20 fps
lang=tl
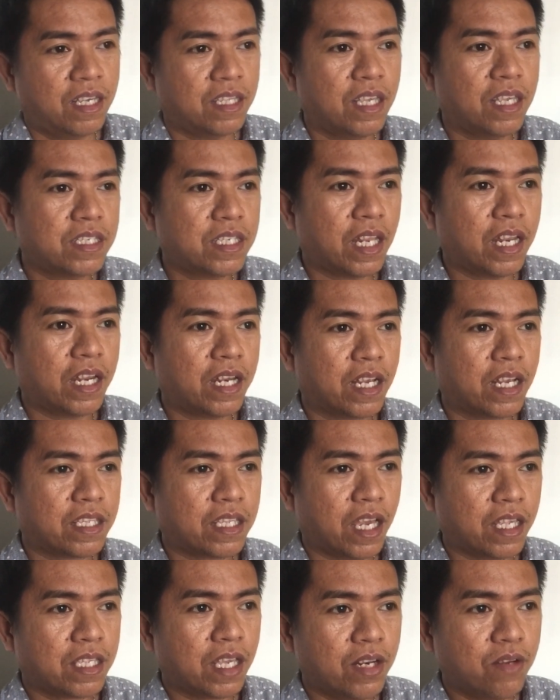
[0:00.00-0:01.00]
Hindi sila
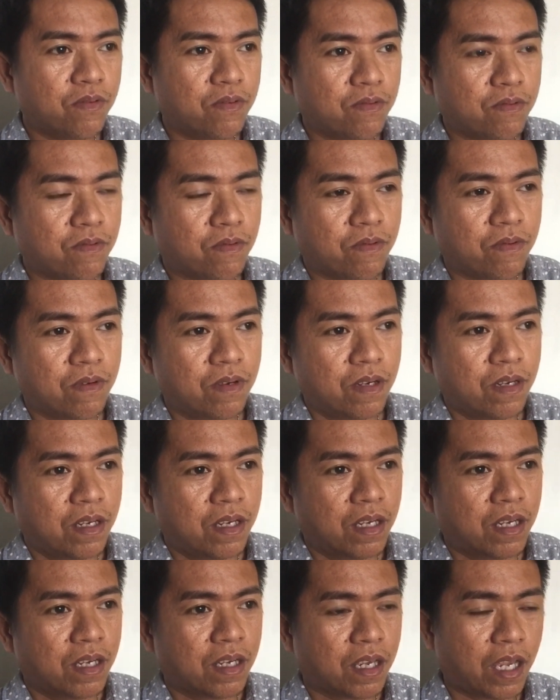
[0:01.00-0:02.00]
nagtatanong kung
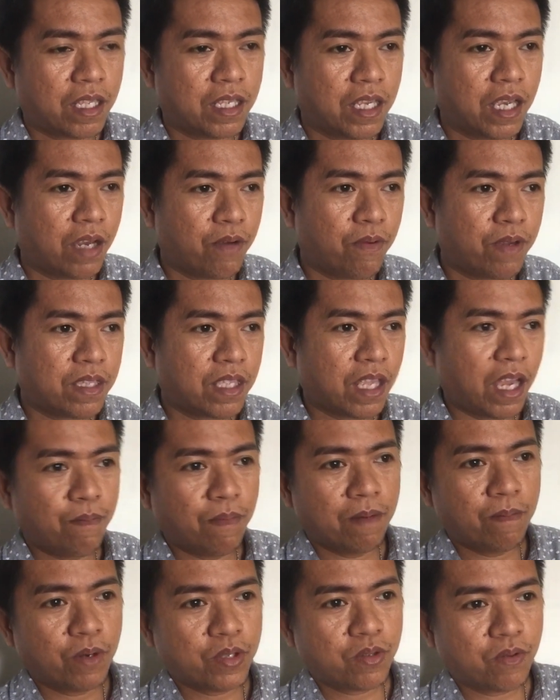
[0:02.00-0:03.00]
God Yahweh,
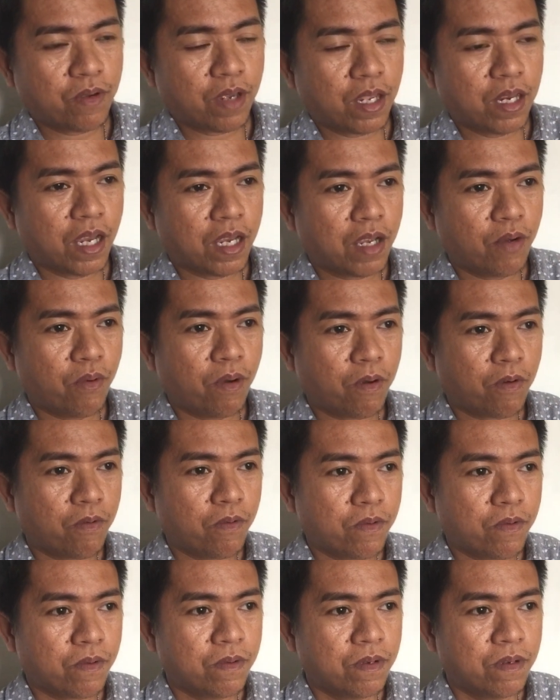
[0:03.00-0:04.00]
tama ba itong ginagawa
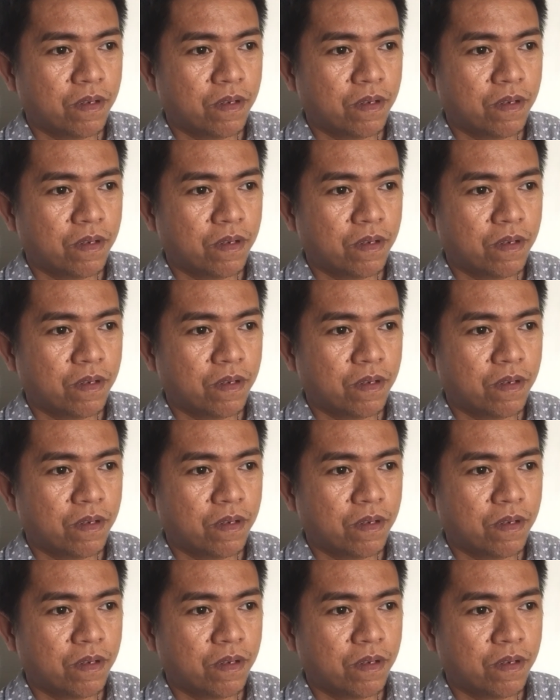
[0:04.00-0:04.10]
ko?